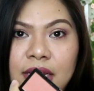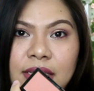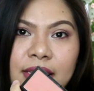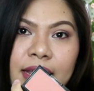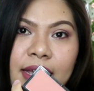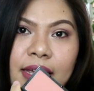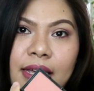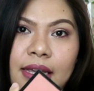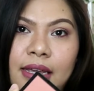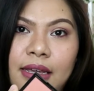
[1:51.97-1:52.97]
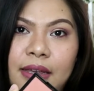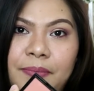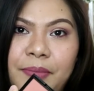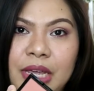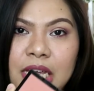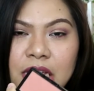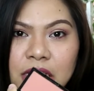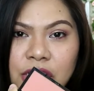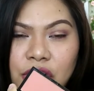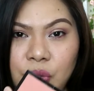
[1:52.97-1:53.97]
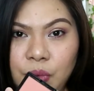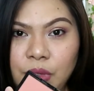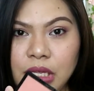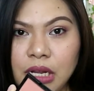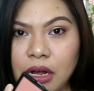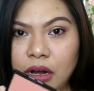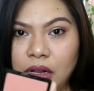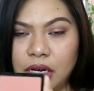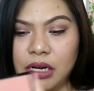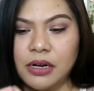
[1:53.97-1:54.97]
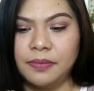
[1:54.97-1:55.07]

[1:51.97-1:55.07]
It's like a pinkish nude na color.